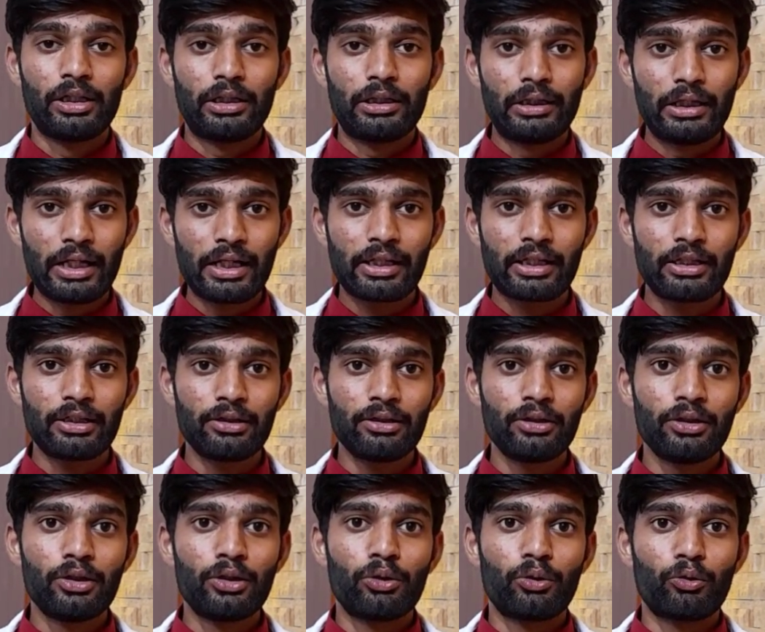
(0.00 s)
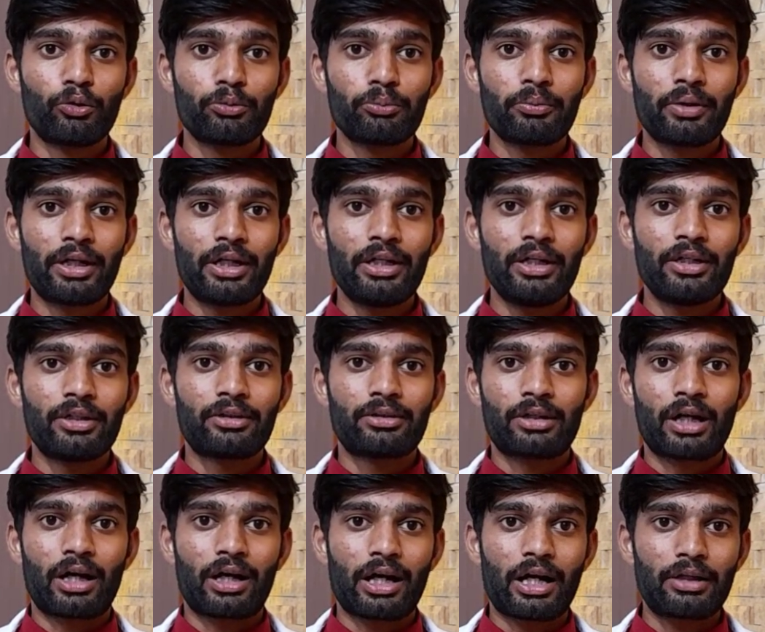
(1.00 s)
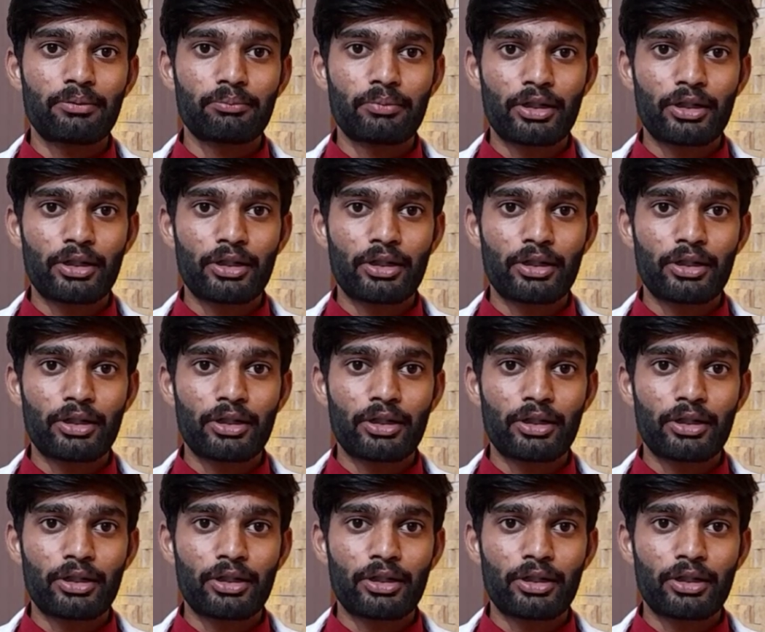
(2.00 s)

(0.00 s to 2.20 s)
लेकिन उनमें थकान